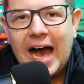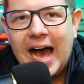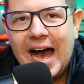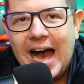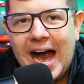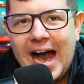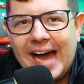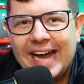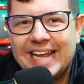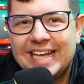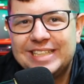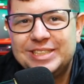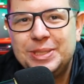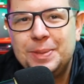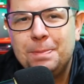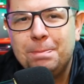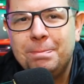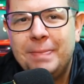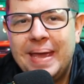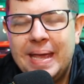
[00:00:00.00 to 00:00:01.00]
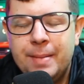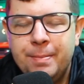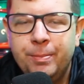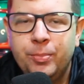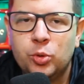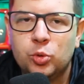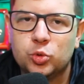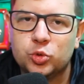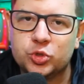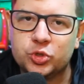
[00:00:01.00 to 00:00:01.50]
a área de
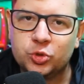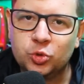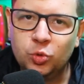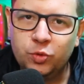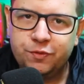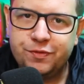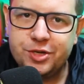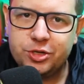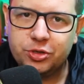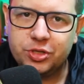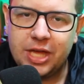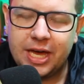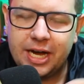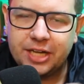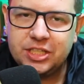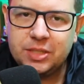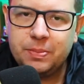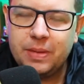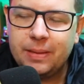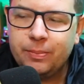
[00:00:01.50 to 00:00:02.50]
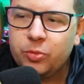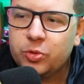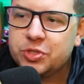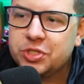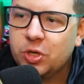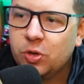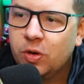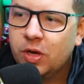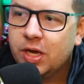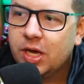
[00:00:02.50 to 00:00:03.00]
membros. No vídeo da área de
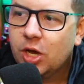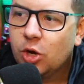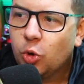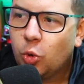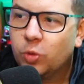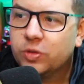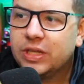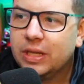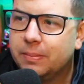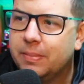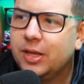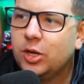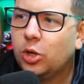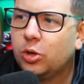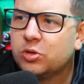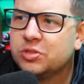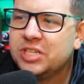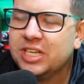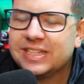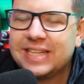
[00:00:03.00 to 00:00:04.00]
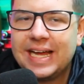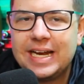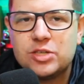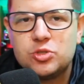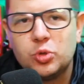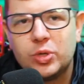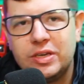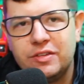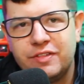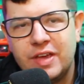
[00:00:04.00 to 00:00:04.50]
membros eu contei melhor os detalhes
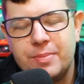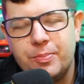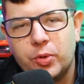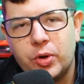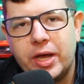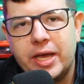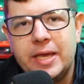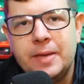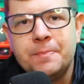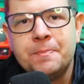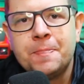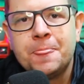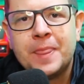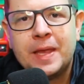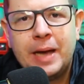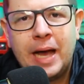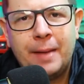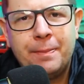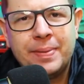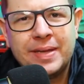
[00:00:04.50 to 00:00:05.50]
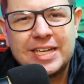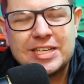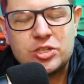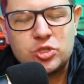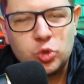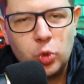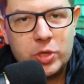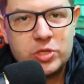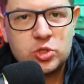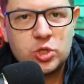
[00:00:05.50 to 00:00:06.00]
do que vem por aí. Apenas
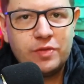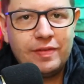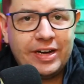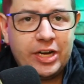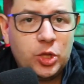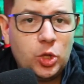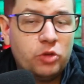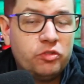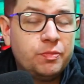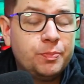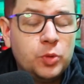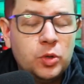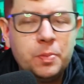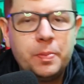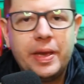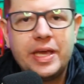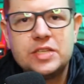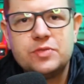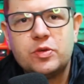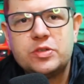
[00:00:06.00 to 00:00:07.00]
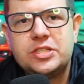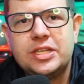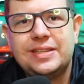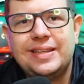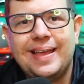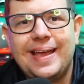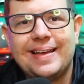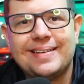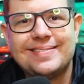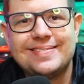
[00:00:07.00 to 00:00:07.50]
R$ 2,99 por mês você
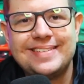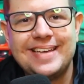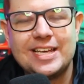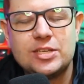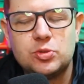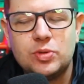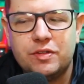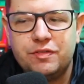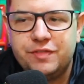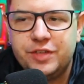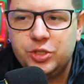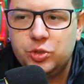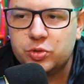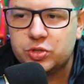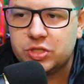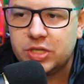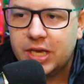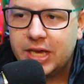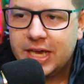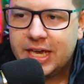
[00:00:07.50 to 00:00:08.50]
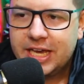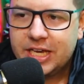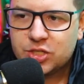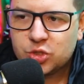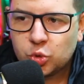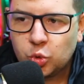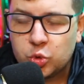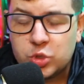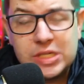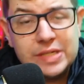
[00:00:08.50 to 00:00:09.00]
tem acesso a vídeos
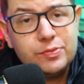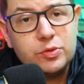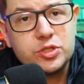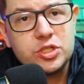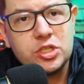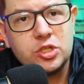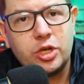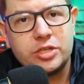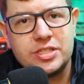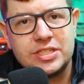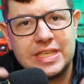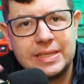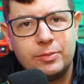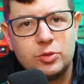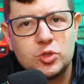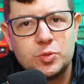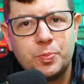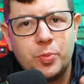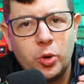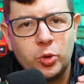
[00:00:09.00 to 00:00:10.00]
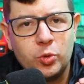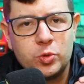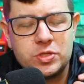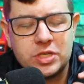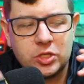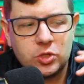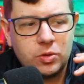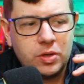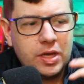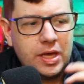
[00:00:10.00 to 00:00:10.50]
exclusivos que nós estamos
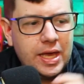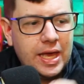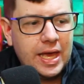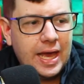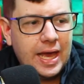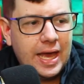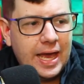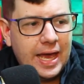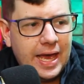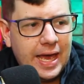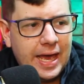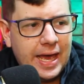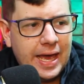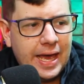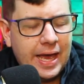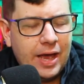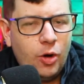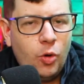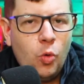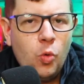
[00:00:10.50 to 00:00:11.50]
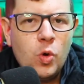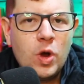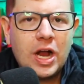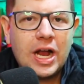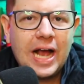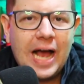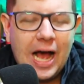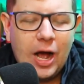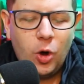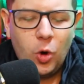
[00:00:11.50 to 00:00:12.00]
produzindo. É, o
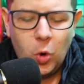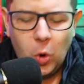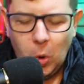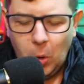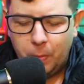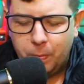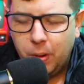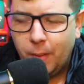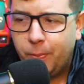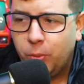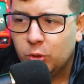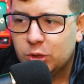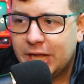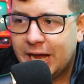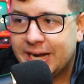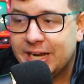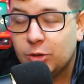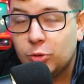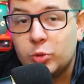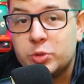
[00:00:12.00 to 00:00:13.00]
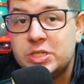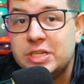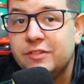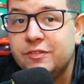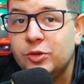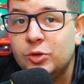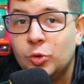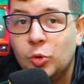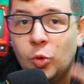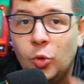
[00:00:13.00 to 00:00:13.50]
carro popular,
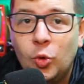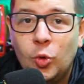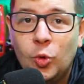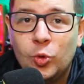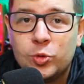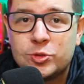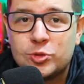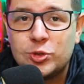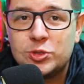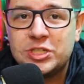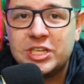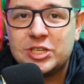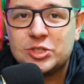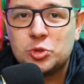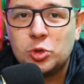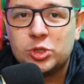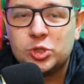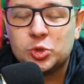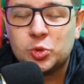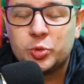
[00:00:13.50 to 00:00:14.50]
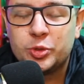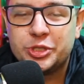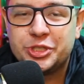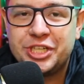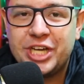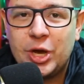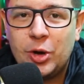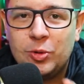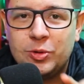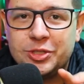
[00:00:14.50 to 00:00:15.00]
inclusive o sucessor do
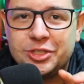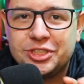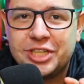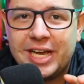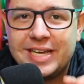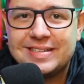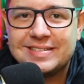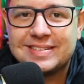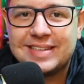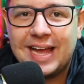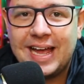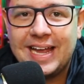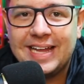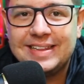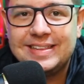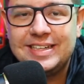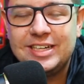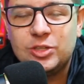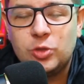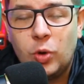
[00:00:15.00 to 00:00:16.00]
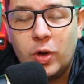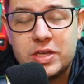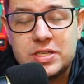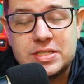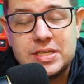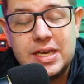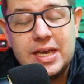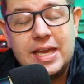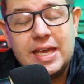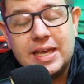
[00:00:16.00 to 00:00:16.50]
Gurgel, já está entre
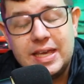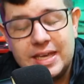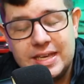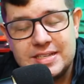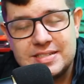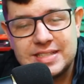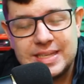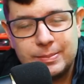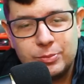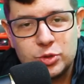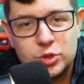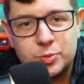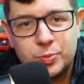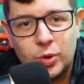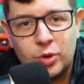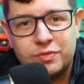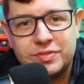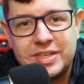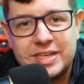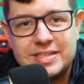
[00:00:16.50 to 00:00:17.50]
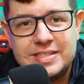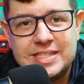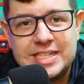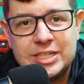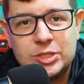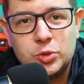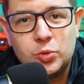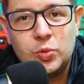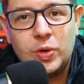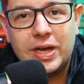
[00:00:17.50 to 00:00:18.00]
nós e estamos
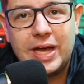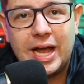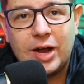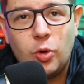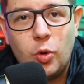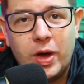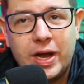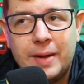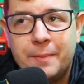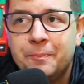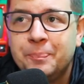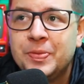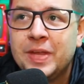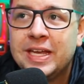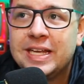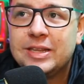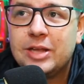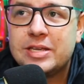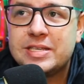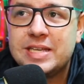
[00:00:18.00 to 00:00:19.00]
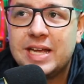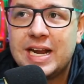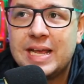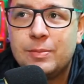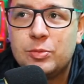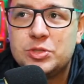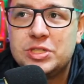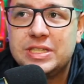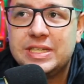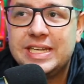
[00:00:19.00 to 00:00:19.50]
providenciando agora. Nós
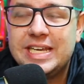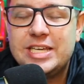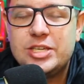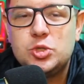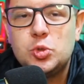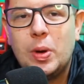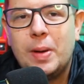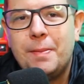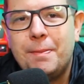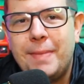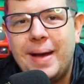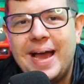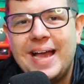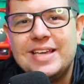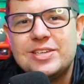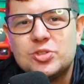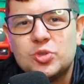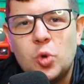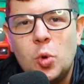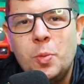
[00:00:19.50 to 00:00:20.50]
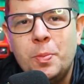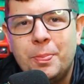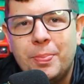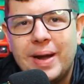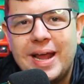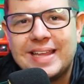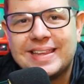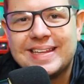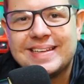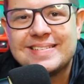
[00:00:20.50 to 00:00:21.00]
daremos início à mais
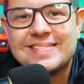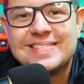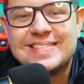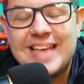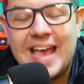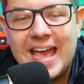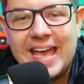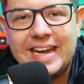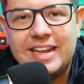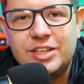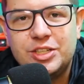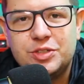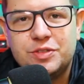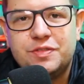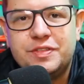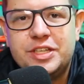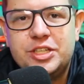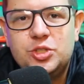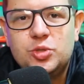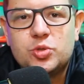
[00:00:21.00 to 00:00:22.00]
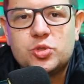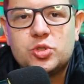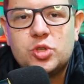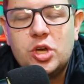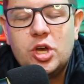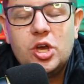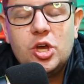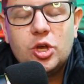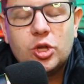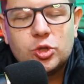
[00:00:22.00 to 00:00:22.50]
completa série de vídeos
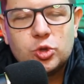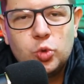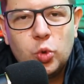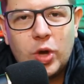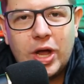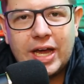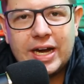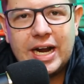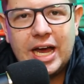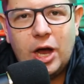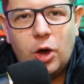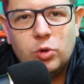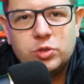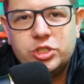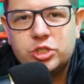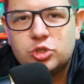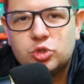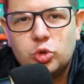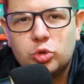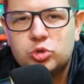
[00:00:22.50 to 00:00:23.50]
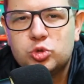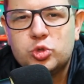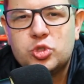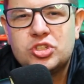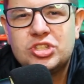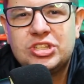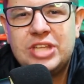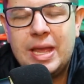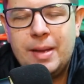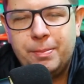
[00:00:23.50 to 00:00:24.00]
do do canal de todos
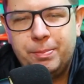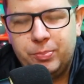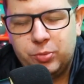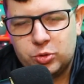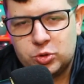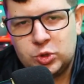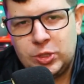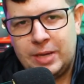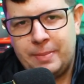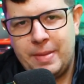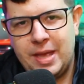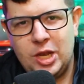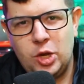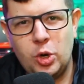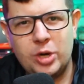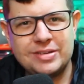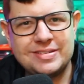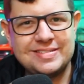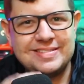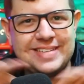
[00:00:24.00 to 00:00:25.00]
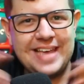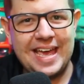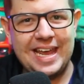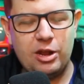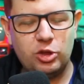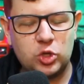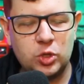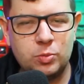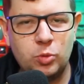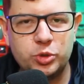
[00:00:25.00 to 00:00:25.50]
os tempos. A melhor
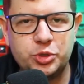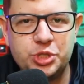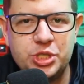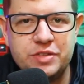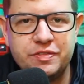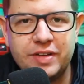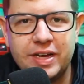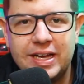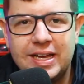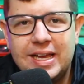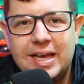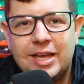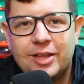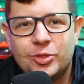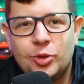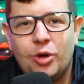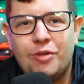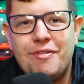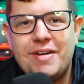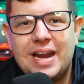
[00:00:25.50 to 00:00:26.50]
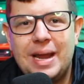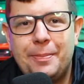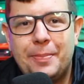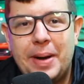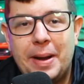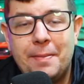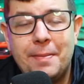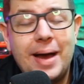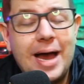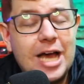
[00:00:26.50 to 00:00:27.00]
série automotiva, novela
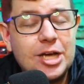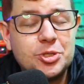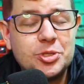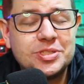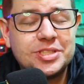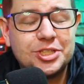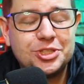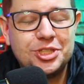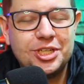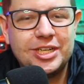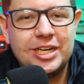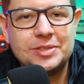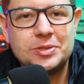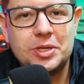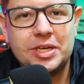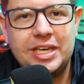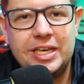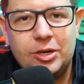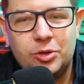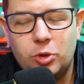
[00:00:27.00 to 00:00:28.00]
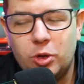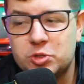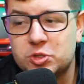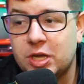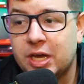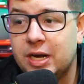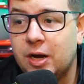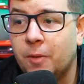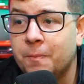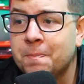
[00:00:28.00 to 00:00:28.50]
para macho, está chegando aqui no nosso
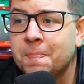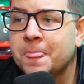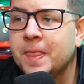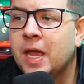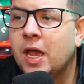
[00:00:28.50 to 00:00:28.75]
canal.